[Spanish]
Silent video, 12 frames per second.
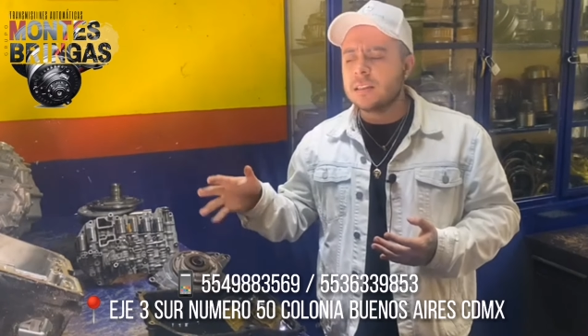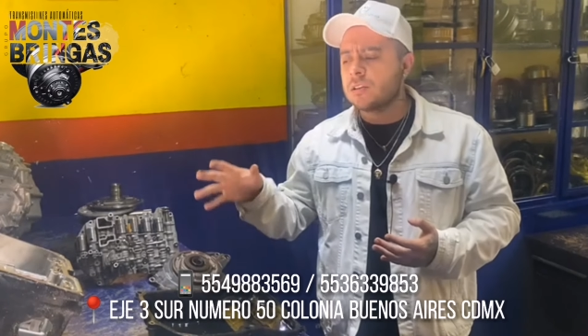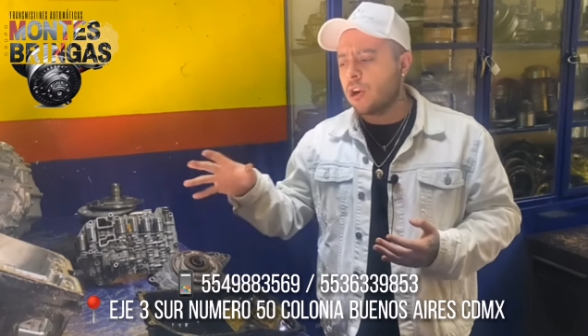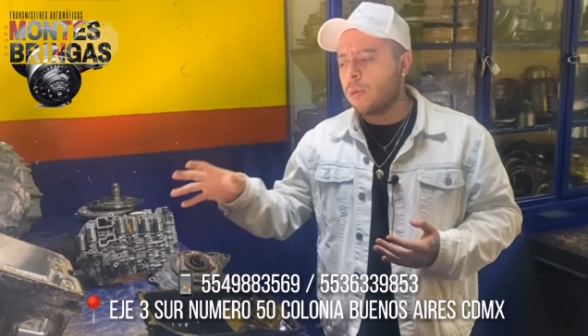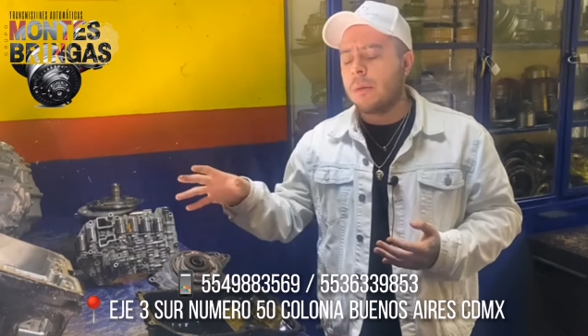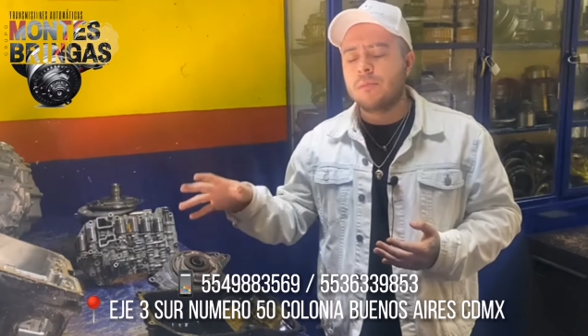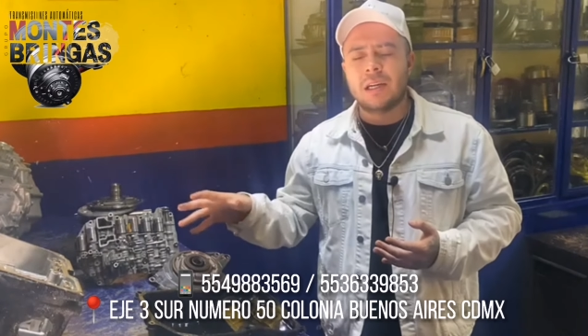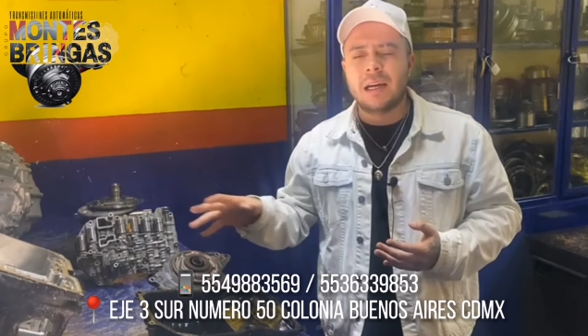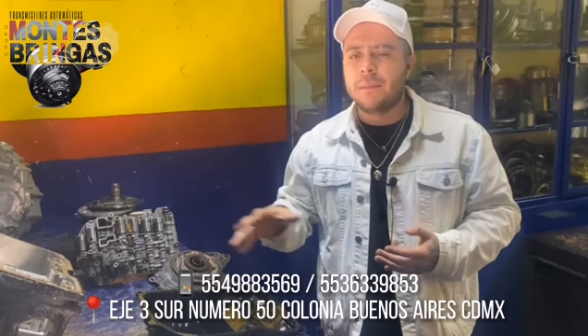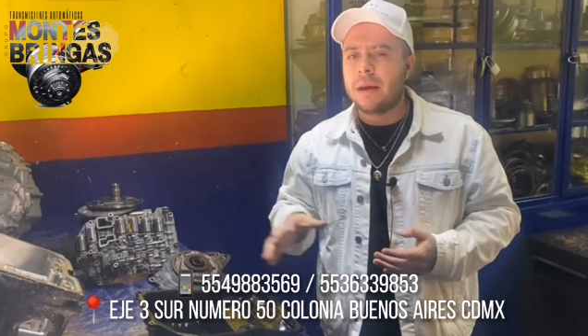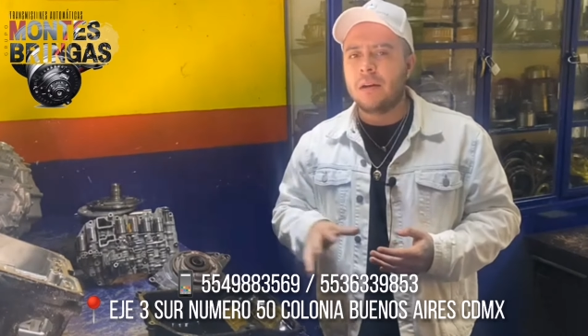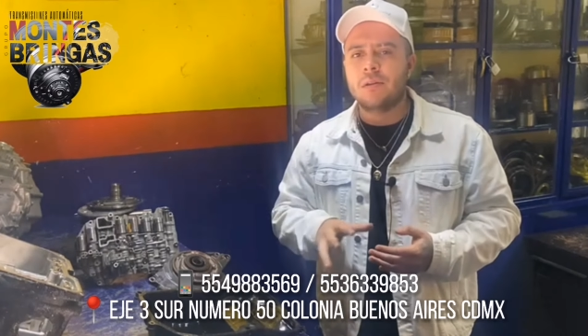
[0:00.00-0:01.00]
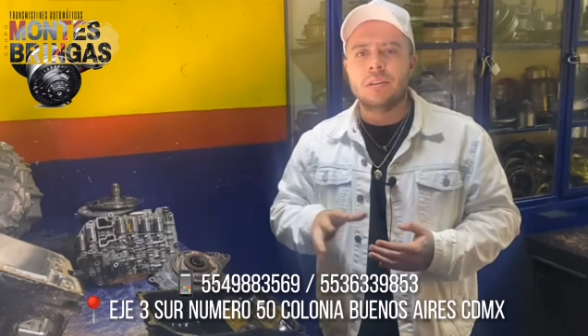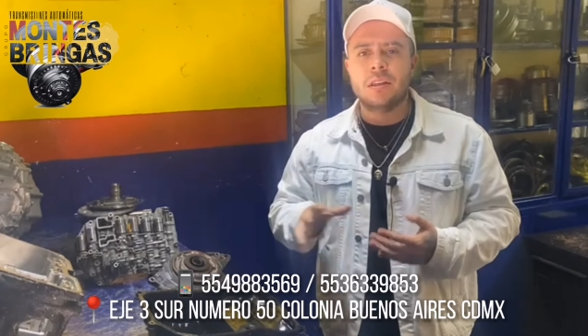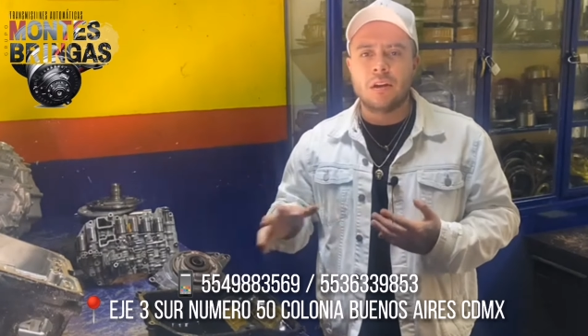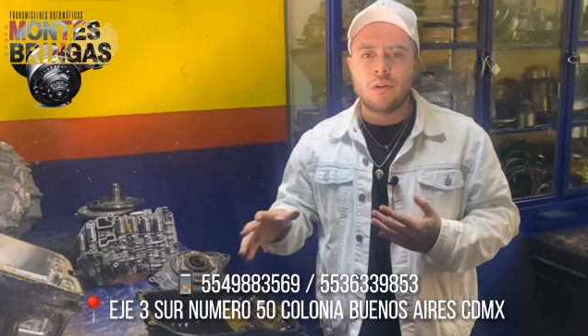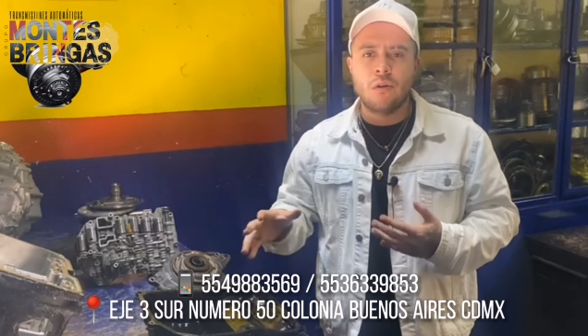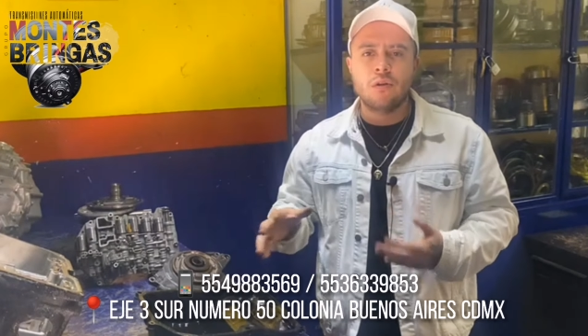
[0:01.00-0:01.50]
y solo vamos a cambiar lo que
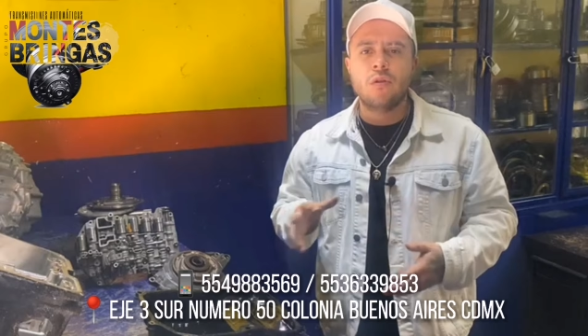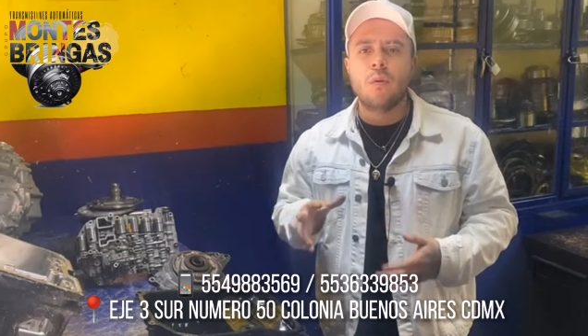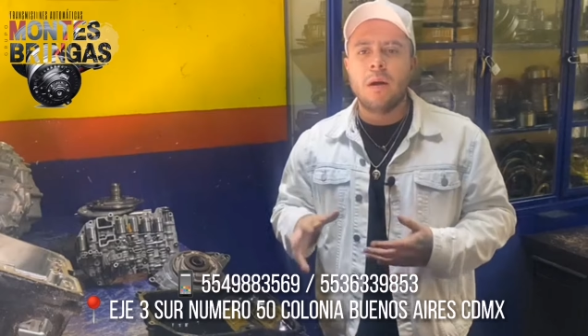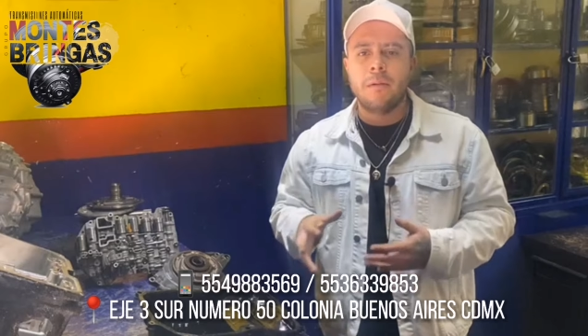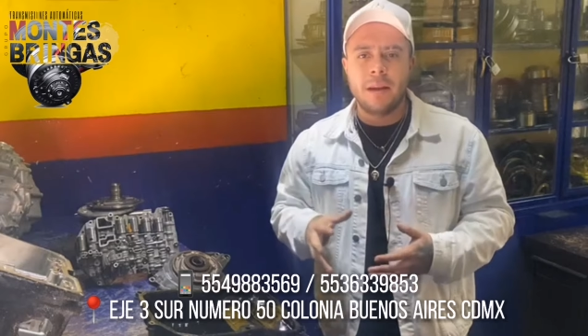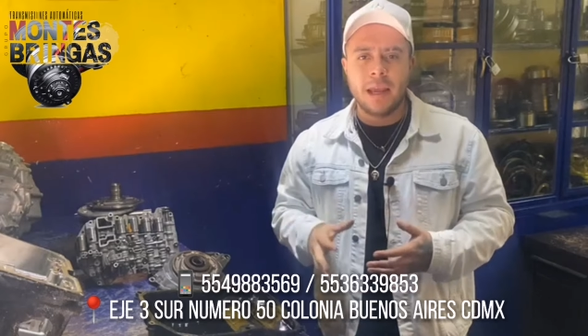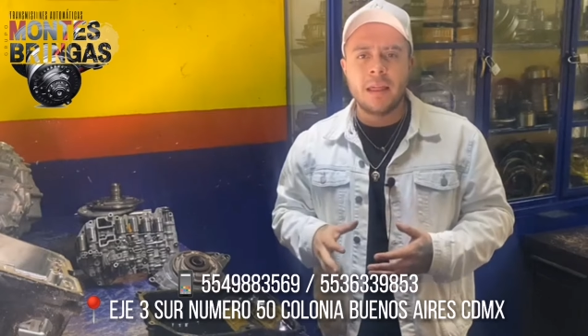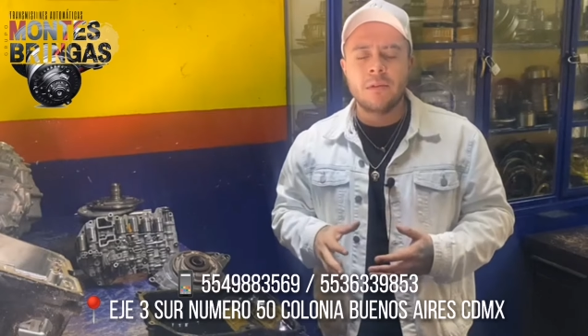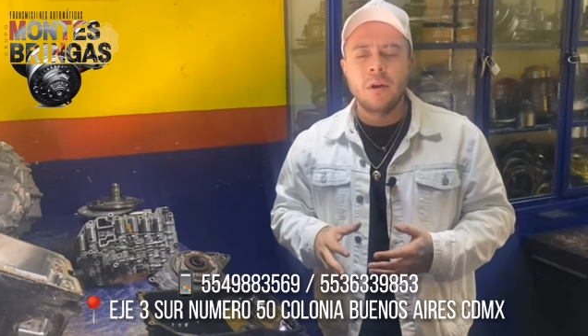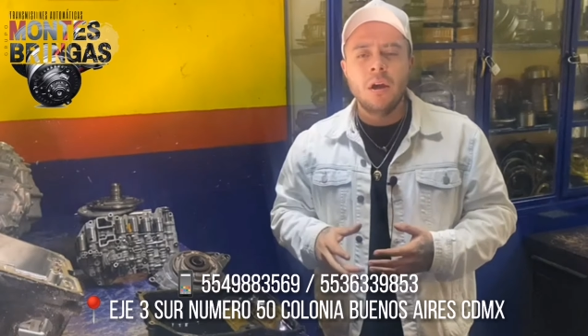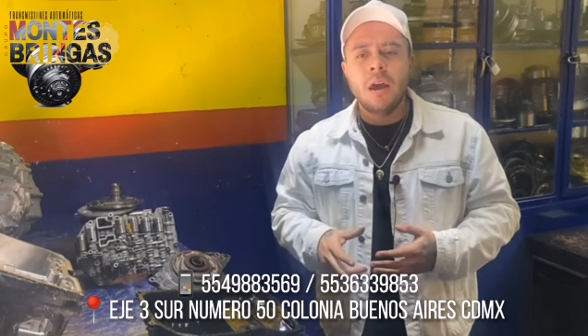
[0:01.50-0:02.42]
esté roto o averiado.